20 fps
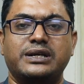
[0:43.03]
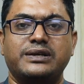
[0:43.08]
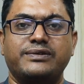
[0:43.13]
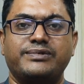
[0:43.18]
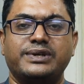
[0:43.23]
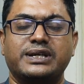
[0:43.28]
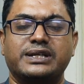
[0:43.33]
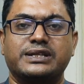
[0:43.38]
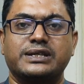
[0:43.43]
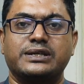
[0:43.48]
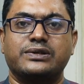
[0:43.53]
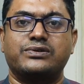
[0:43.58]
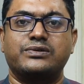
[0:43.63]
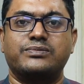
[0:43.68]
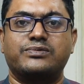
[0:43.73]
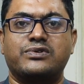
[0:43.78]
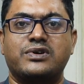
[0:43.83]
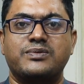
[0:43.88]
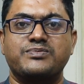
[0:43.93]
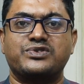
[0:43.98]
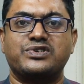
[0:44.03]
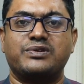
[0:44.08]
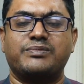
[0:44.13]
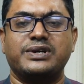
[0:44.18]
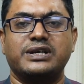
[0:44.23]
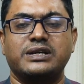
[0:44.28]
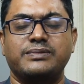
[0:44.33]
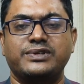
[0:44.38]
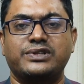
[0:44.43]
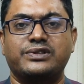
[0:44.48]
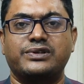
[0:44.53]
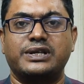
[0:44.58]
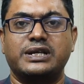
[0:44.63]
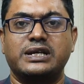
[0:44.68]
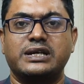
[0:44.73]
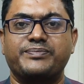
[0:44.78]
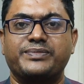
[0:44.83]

লিবিয়াতে খুব কম সময়ের ভিতরে